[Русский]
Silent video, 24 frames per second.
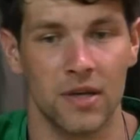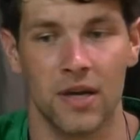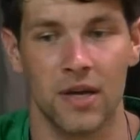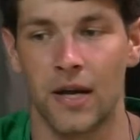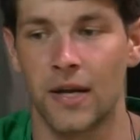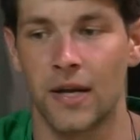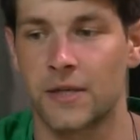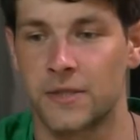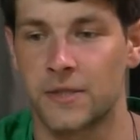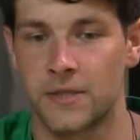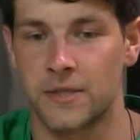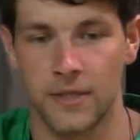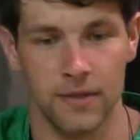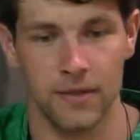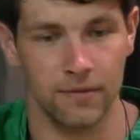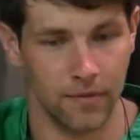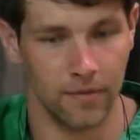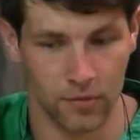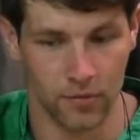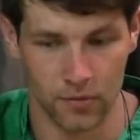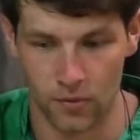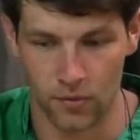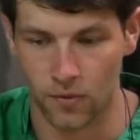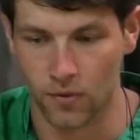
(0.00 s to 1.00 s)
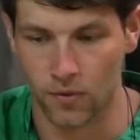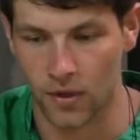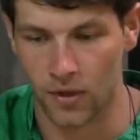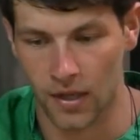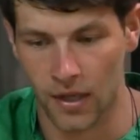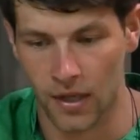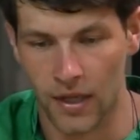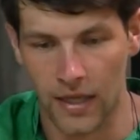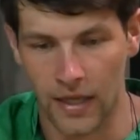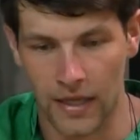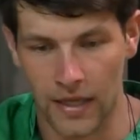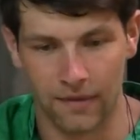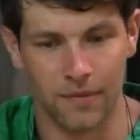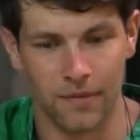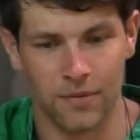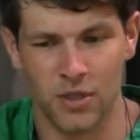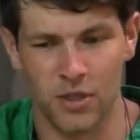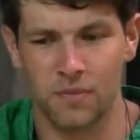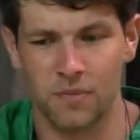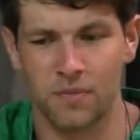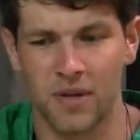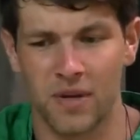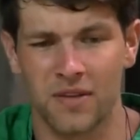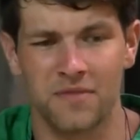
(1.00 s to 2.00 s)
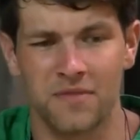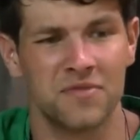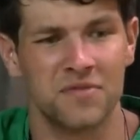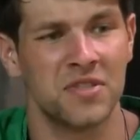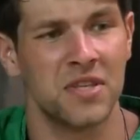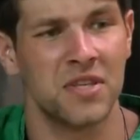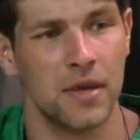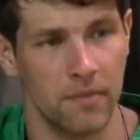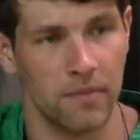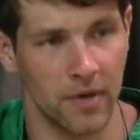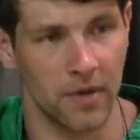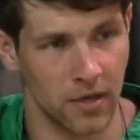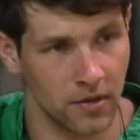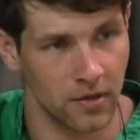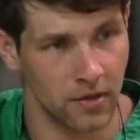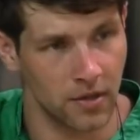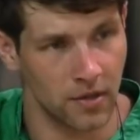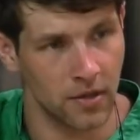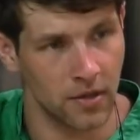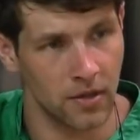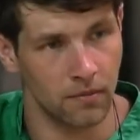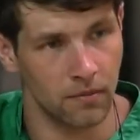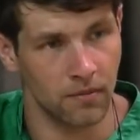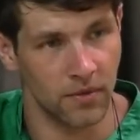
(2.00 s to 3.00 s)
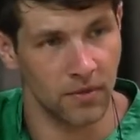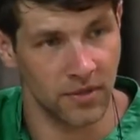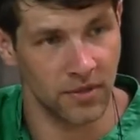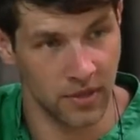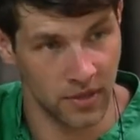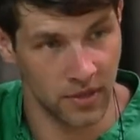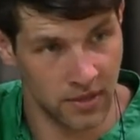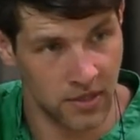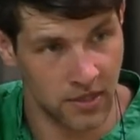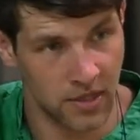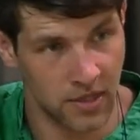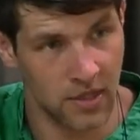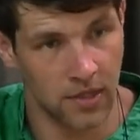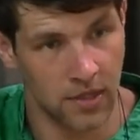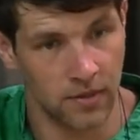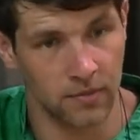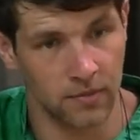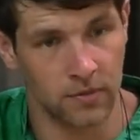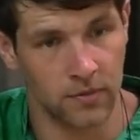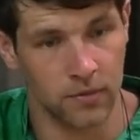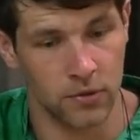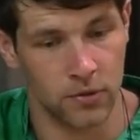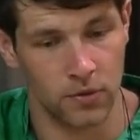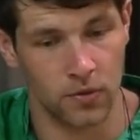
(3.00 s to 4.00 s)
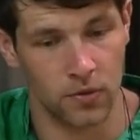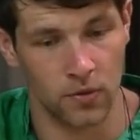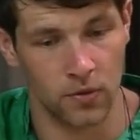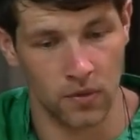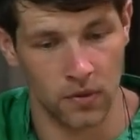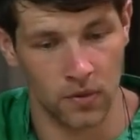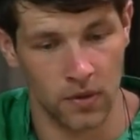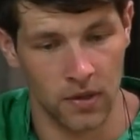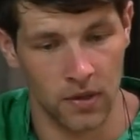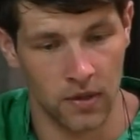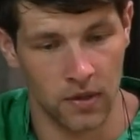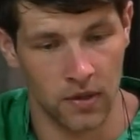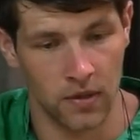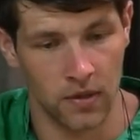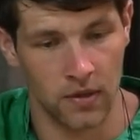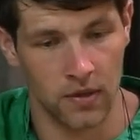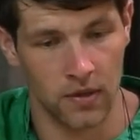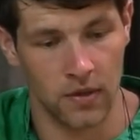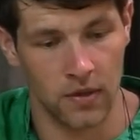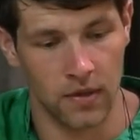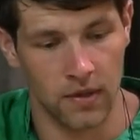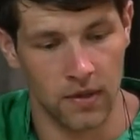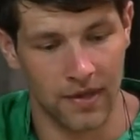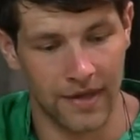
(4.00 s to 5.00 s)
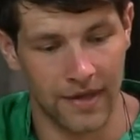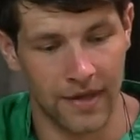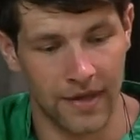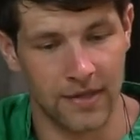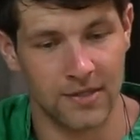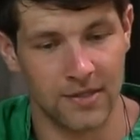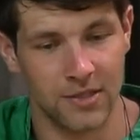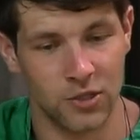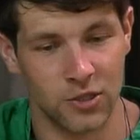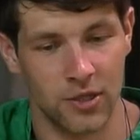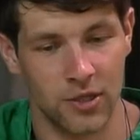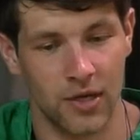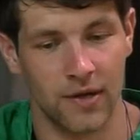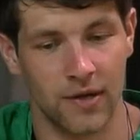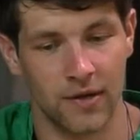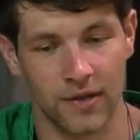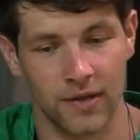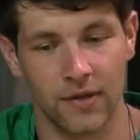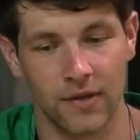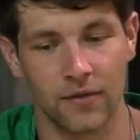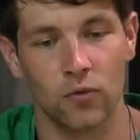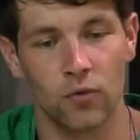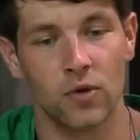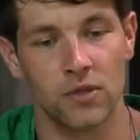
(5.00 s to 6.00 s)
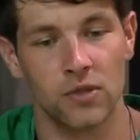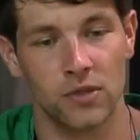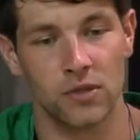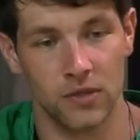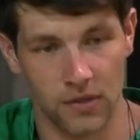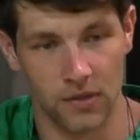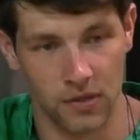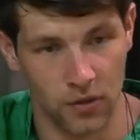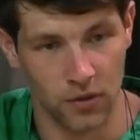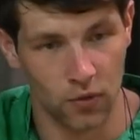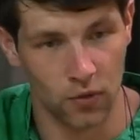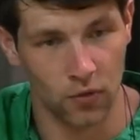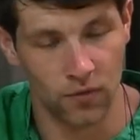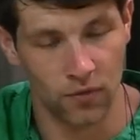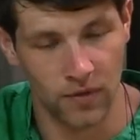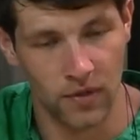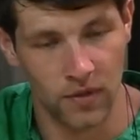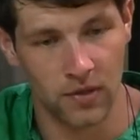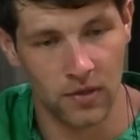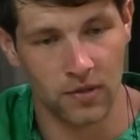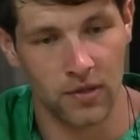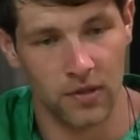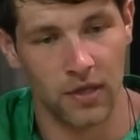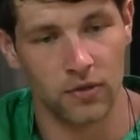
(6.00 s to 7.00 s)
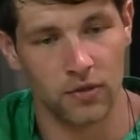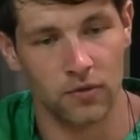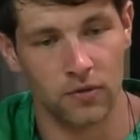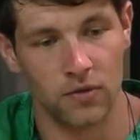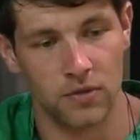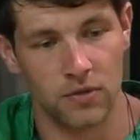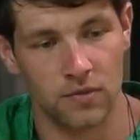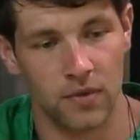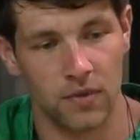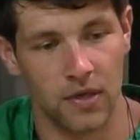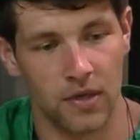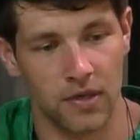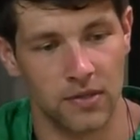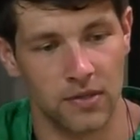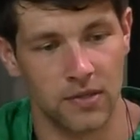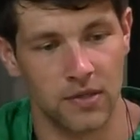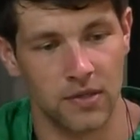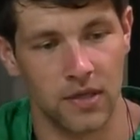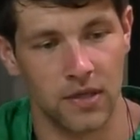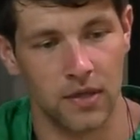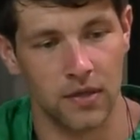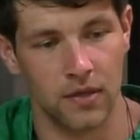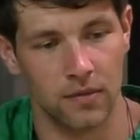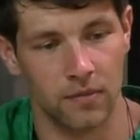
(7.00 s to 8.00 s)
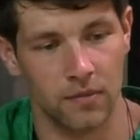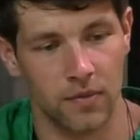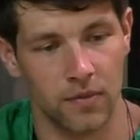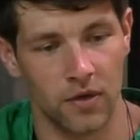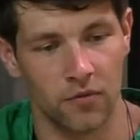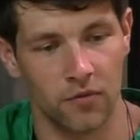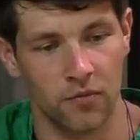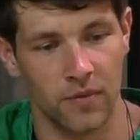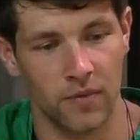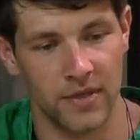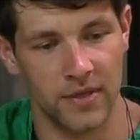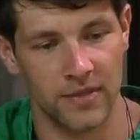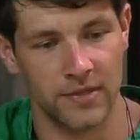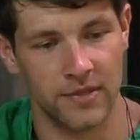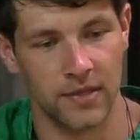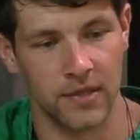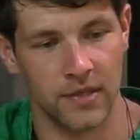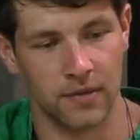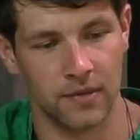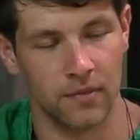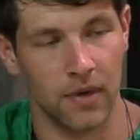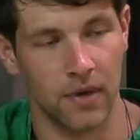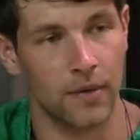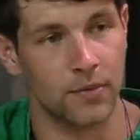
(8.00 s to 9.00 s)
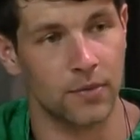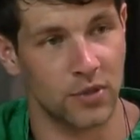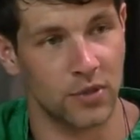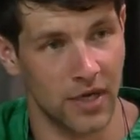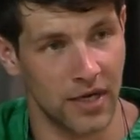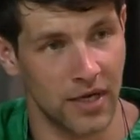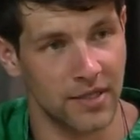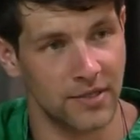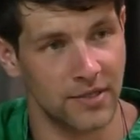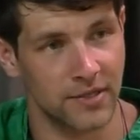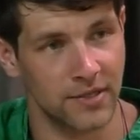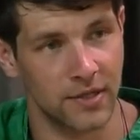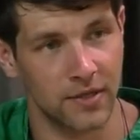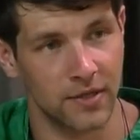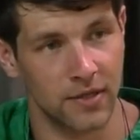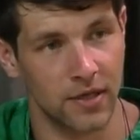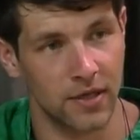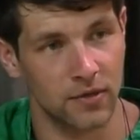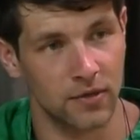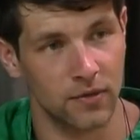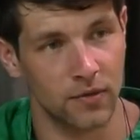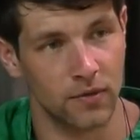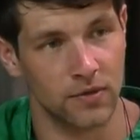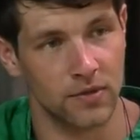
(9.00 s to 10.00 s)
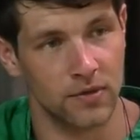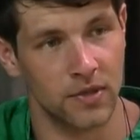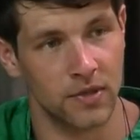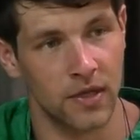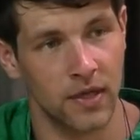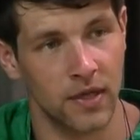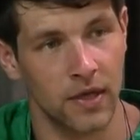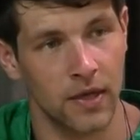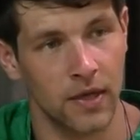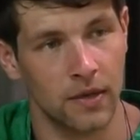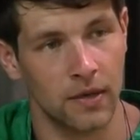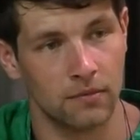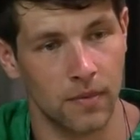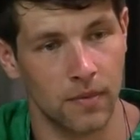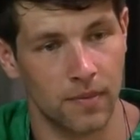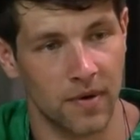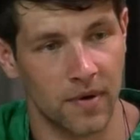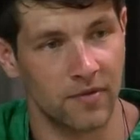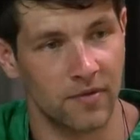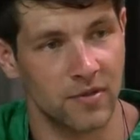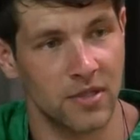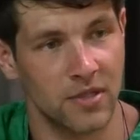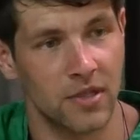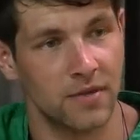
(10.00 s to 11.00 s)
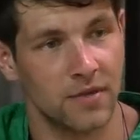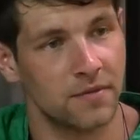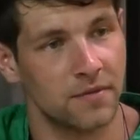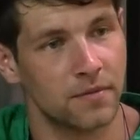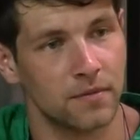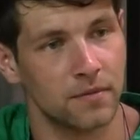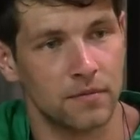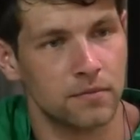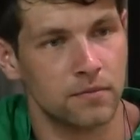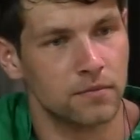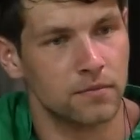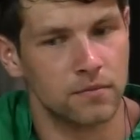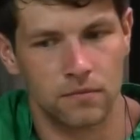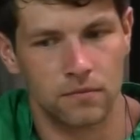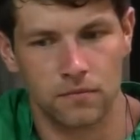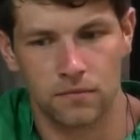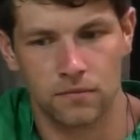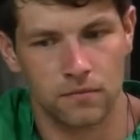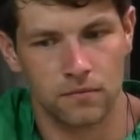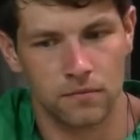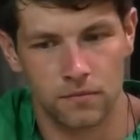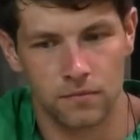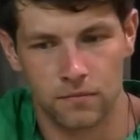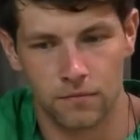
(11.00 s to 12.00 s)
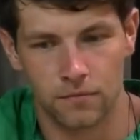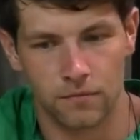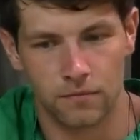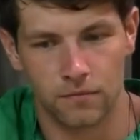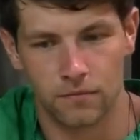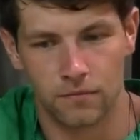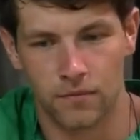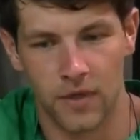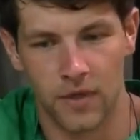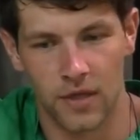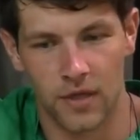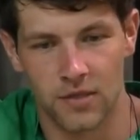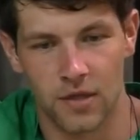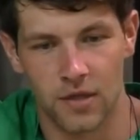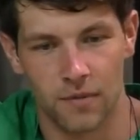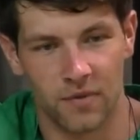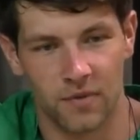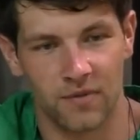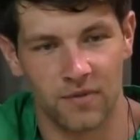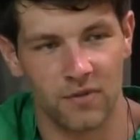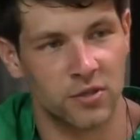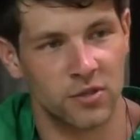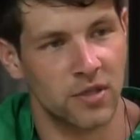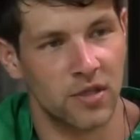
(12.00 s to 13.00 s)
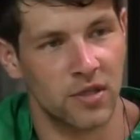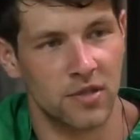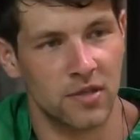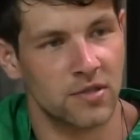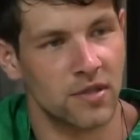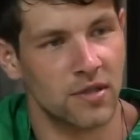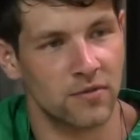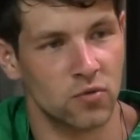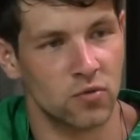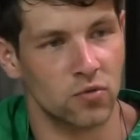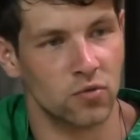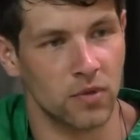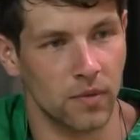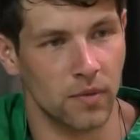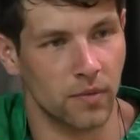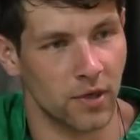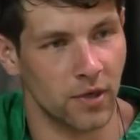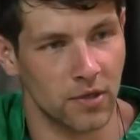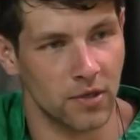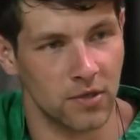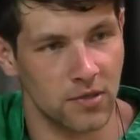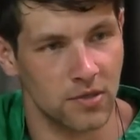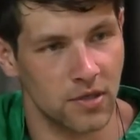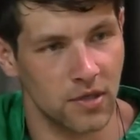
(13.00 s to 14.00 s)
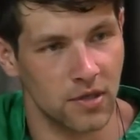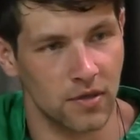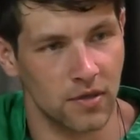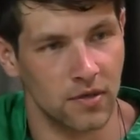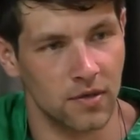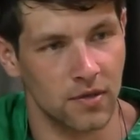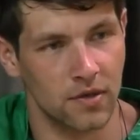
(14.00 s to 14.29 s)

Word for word: коллективом, кто, и вообще перед всеми быть искренним, что я изначально, когда в городе ее увидел, да, то есть мы с ней были вместе, мы общались с ней, да, то есть мы проводили, я не знаю, по 24 часа в сутки практически.